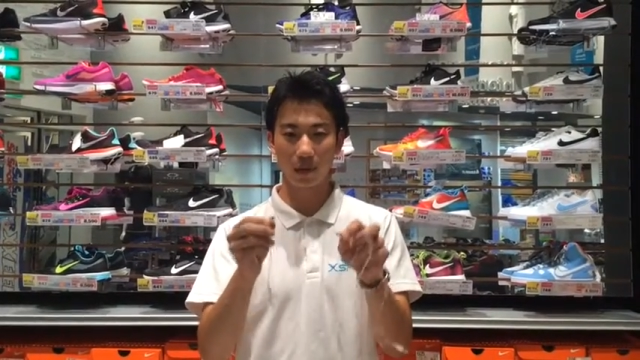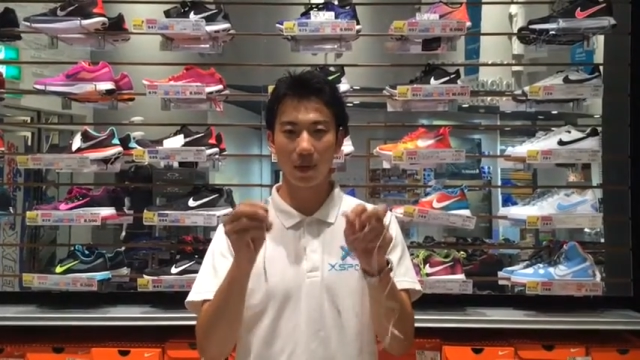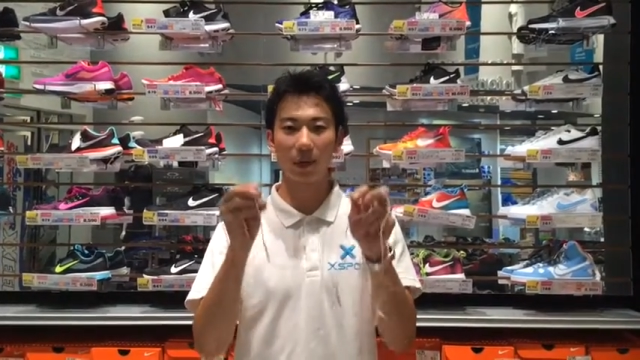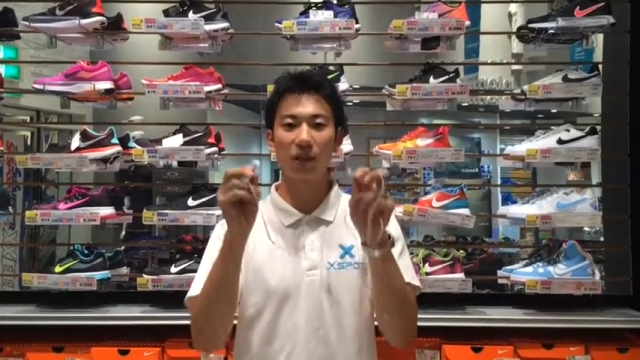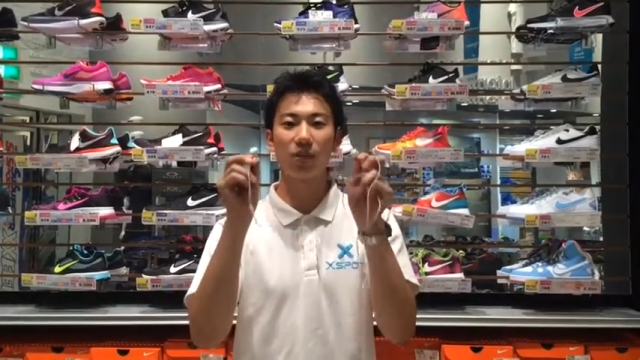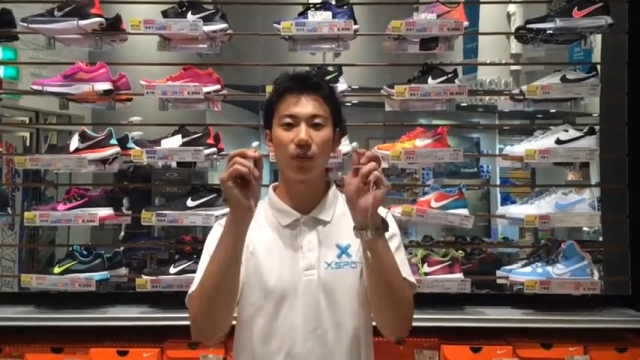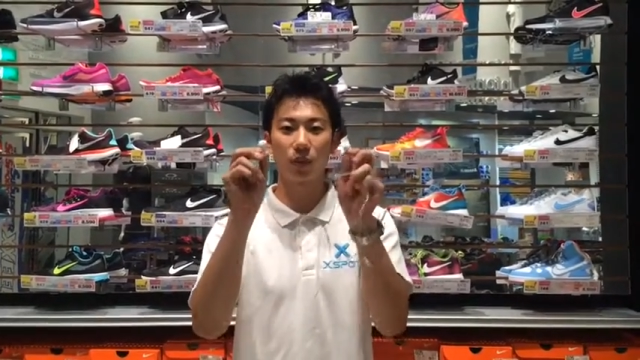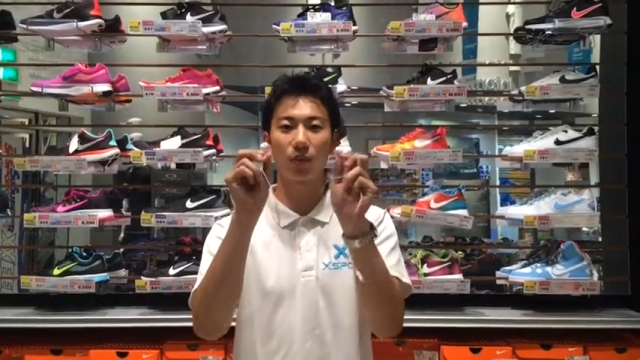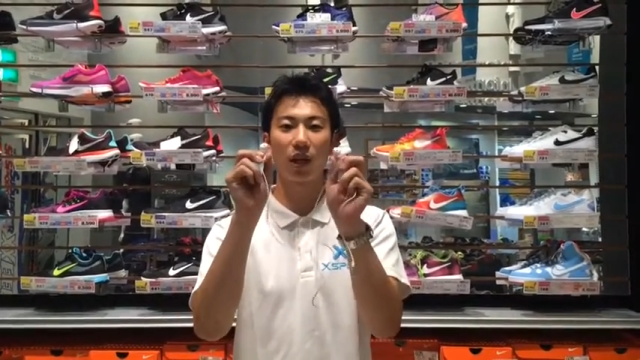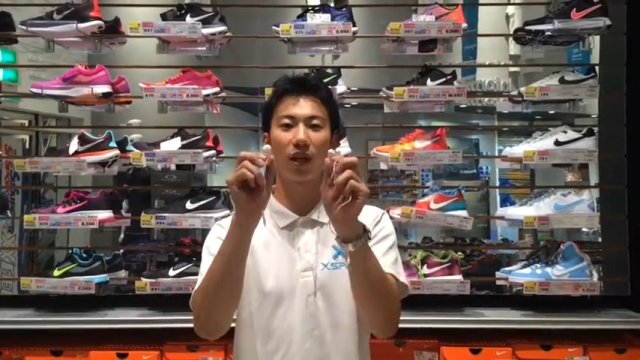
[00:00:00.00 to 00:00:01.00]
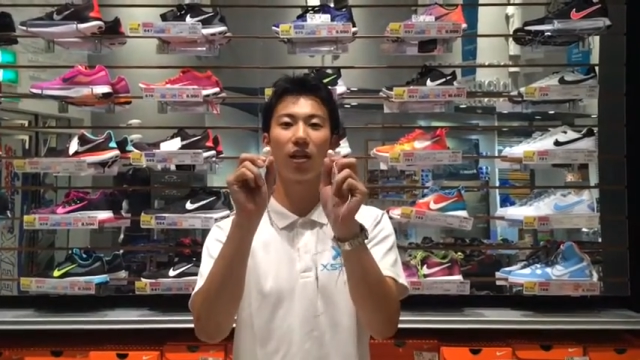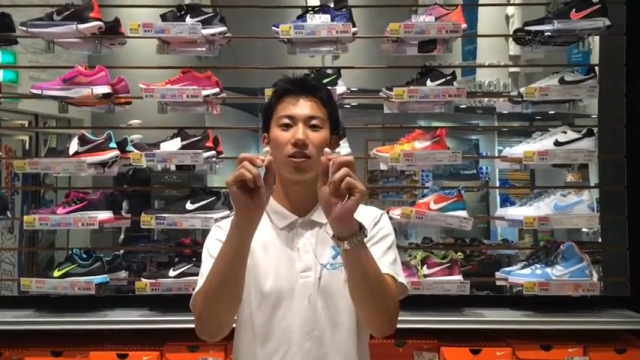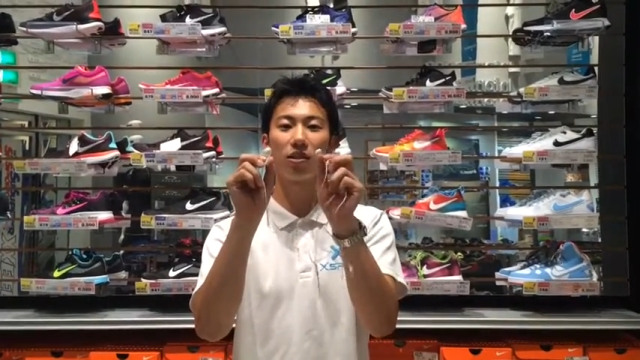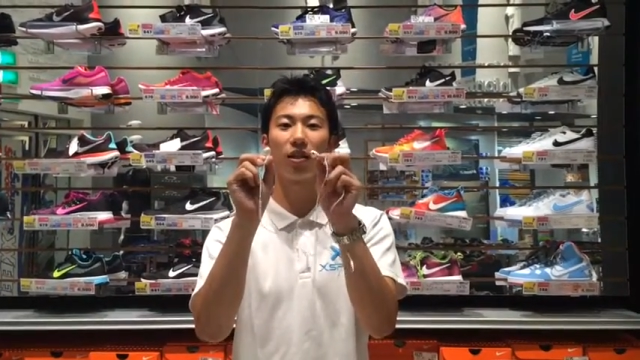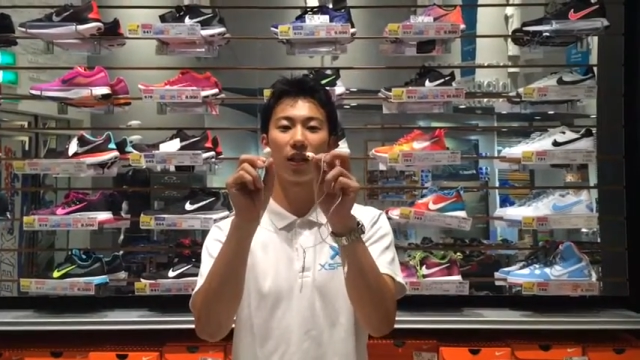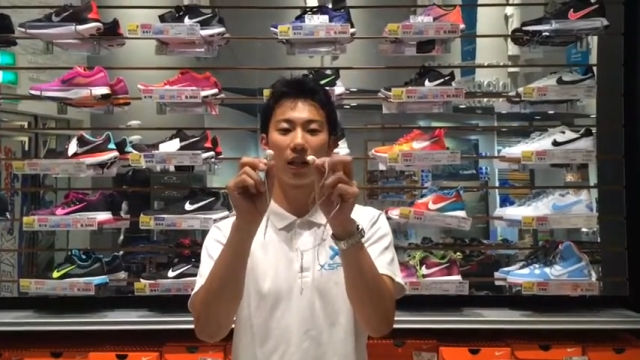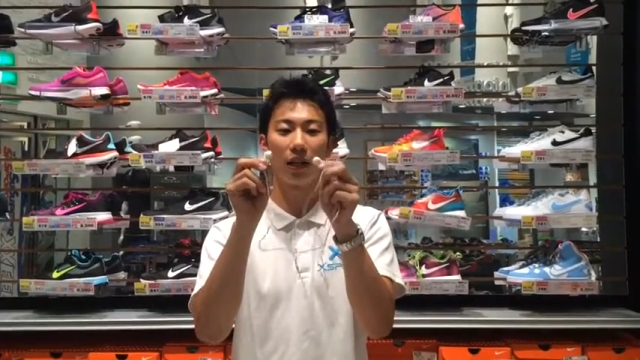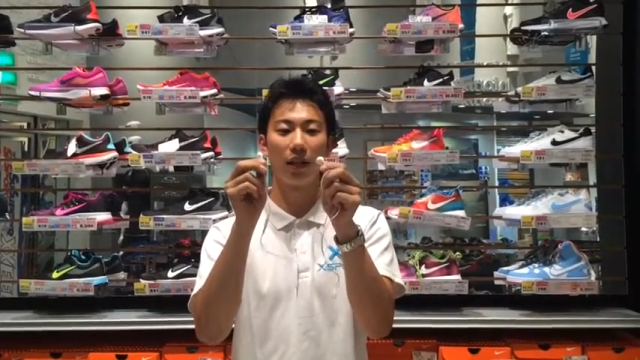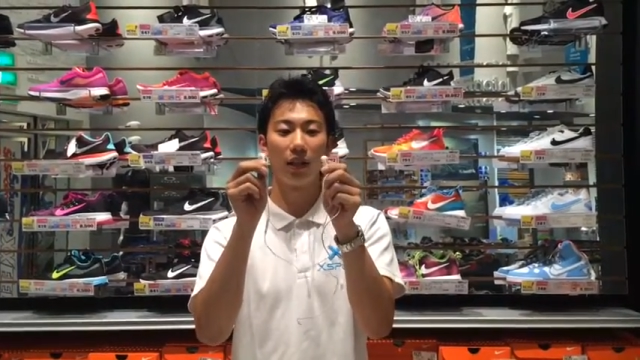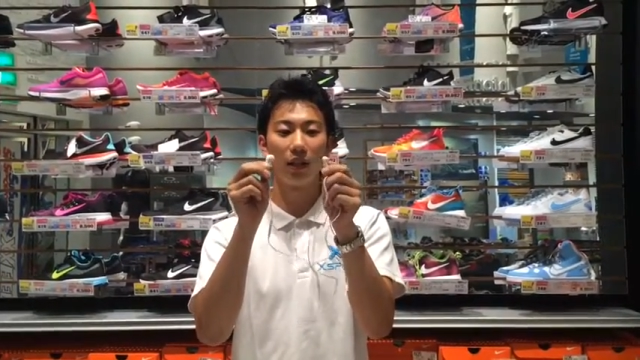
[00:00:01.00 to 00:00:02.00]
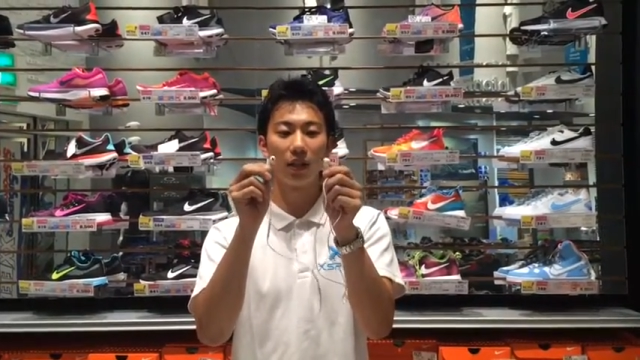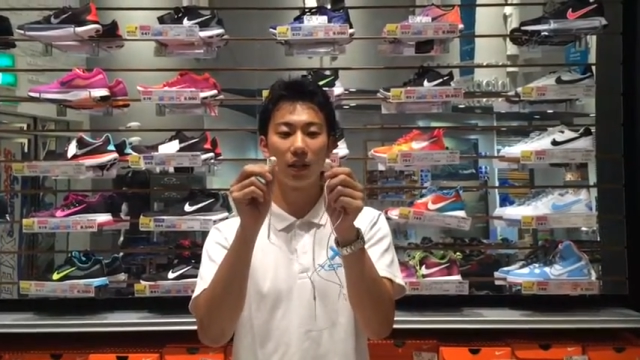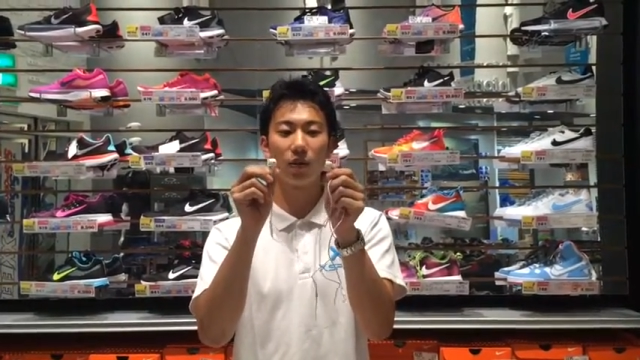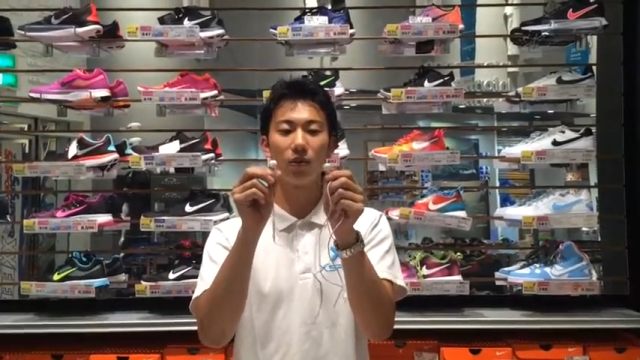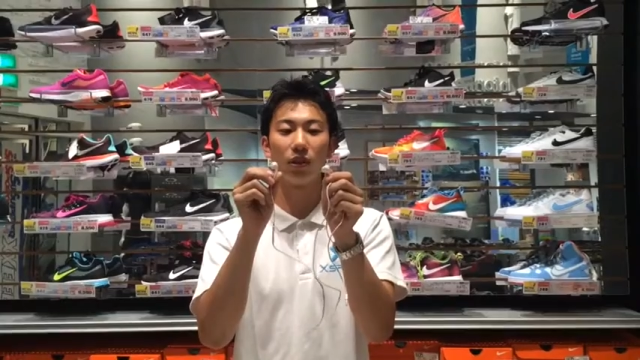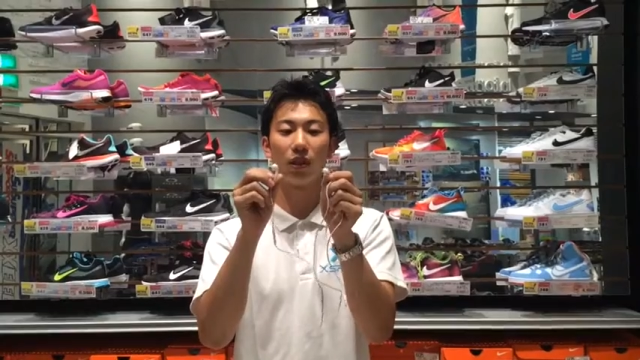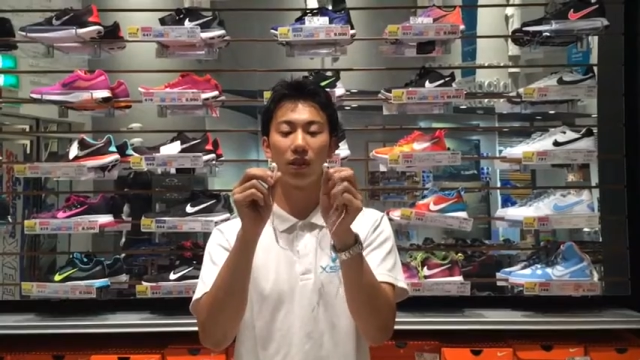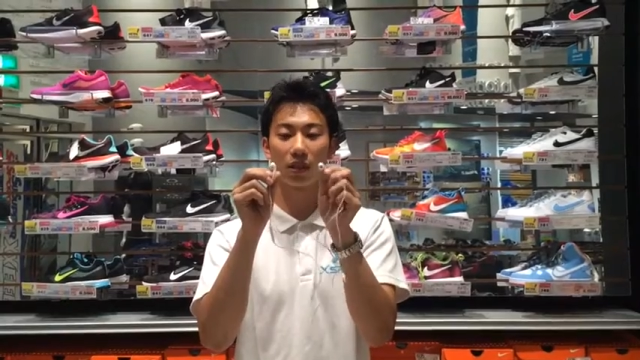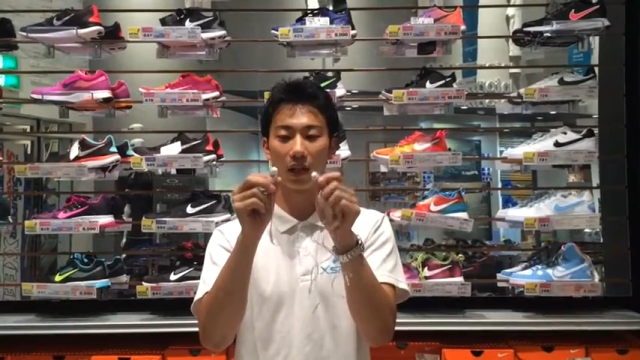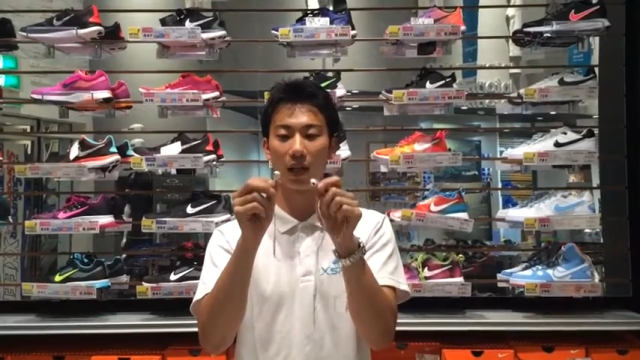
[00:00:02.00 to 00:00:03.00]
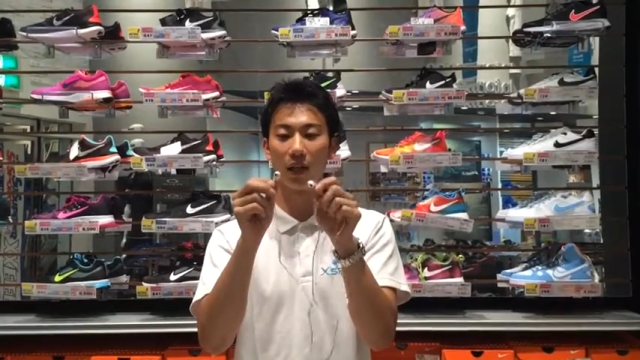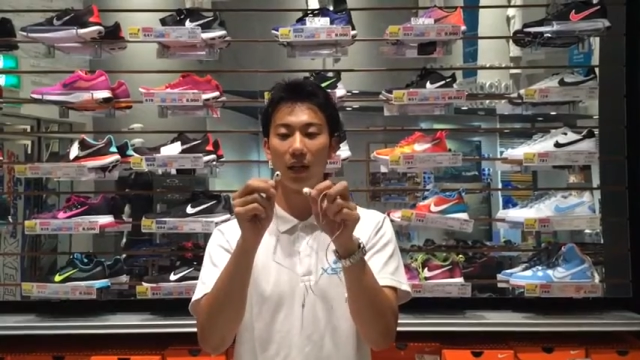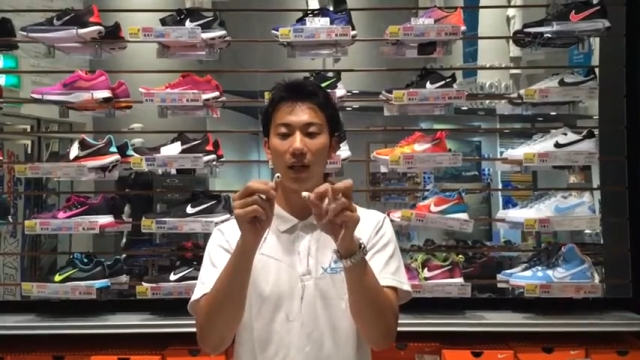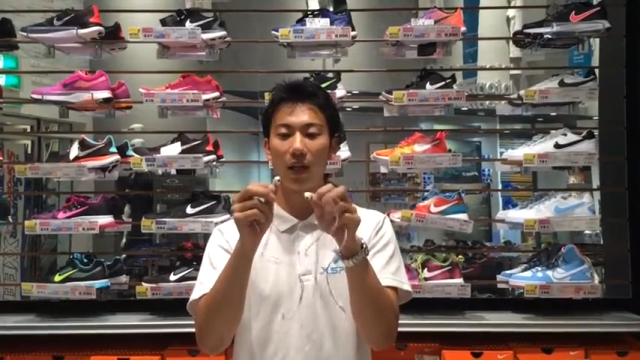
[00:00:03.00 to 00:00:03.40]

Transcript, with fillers: まあ、私もともと携帯についてたイヤホンなんですが、